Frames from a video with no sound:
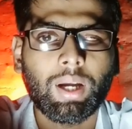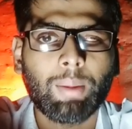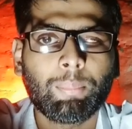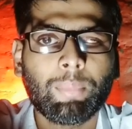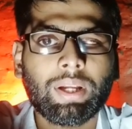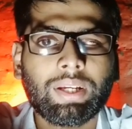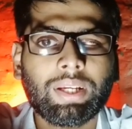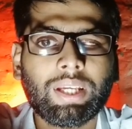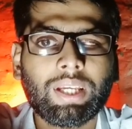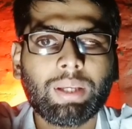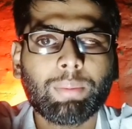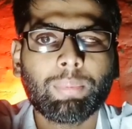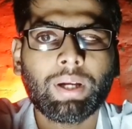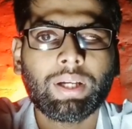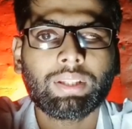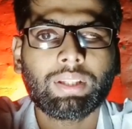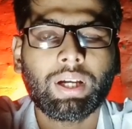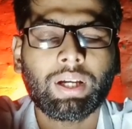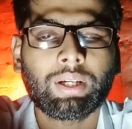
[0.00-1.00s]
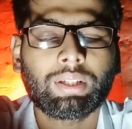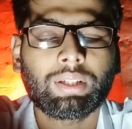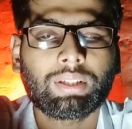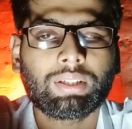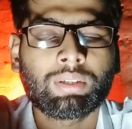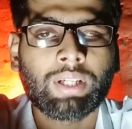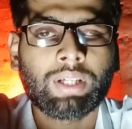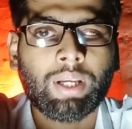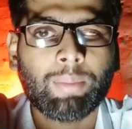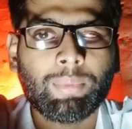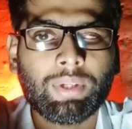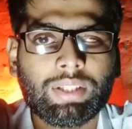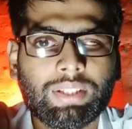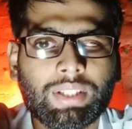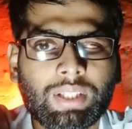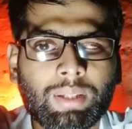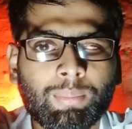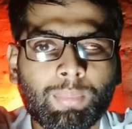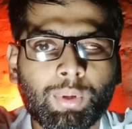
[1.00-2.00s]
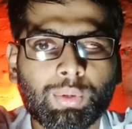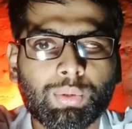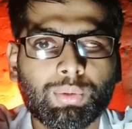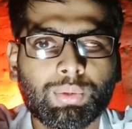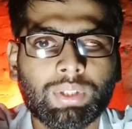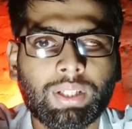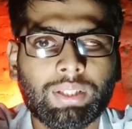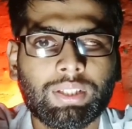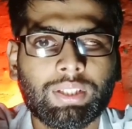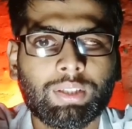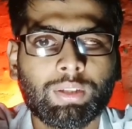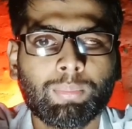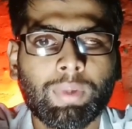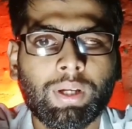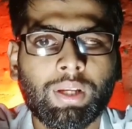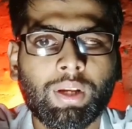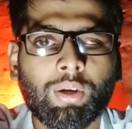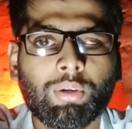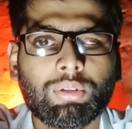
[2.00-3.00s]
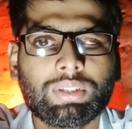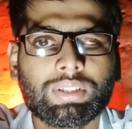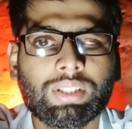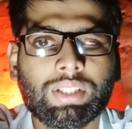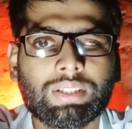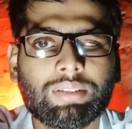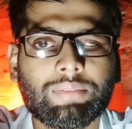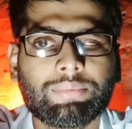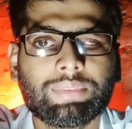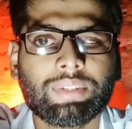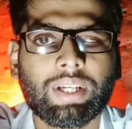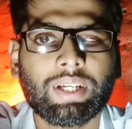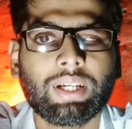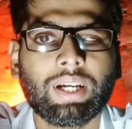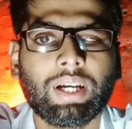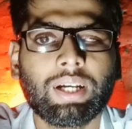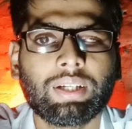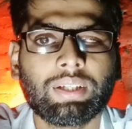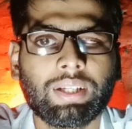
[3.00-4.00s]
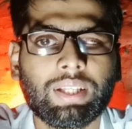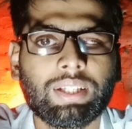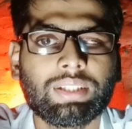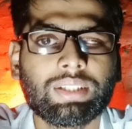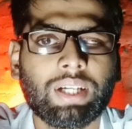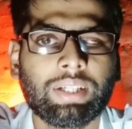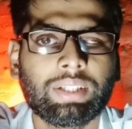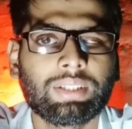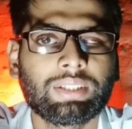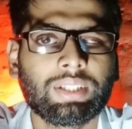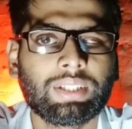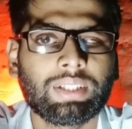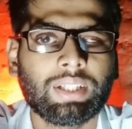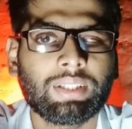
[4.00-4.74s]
अब मरने के बाद अगर घर में किसी की मौत हो जाती है तो महिलाओं को इसलिए शमशान घाट नहीं जाने दिया